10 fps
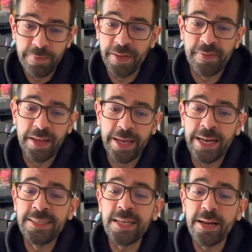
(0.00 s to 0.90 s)
Dice, en
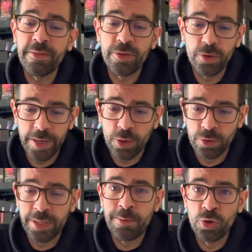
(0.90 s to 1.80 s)
el silencio
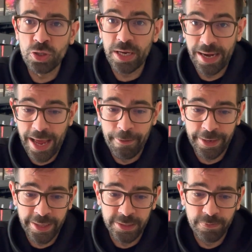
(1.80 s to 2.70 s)
encontramos la
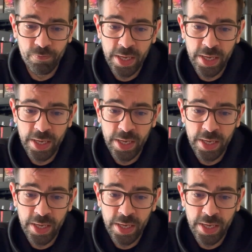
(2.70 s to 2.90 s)
verdad.